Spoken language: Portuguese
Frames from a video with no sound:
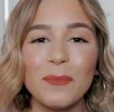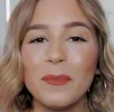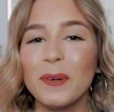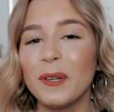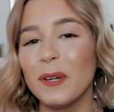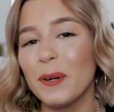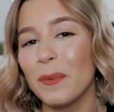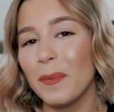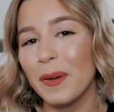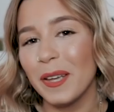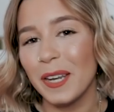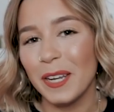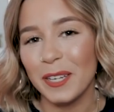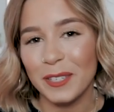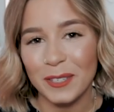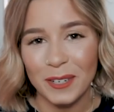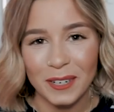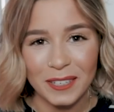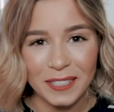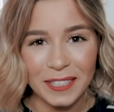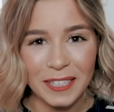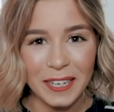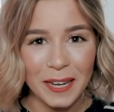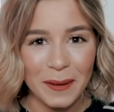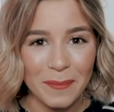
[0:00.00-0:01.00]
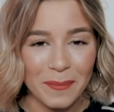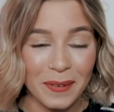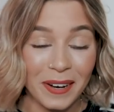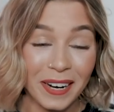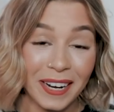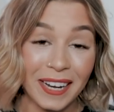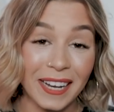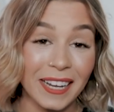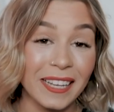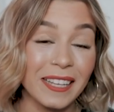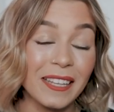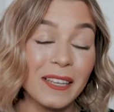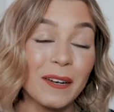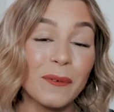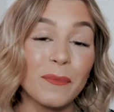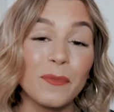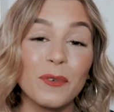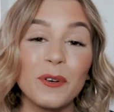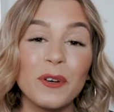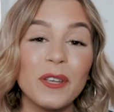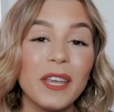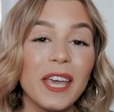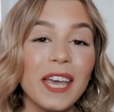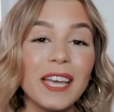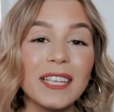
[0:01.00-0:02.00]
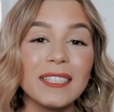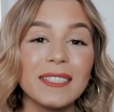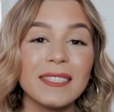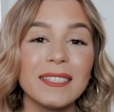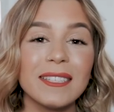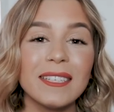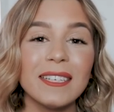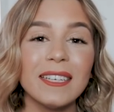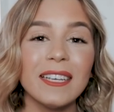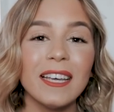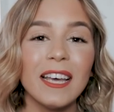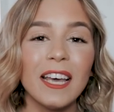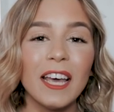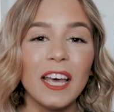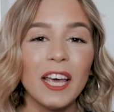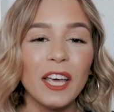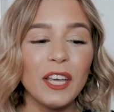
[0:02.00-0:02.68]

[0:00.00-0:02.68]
O meu nome é Inês Rochinha para quem ainda não me conhece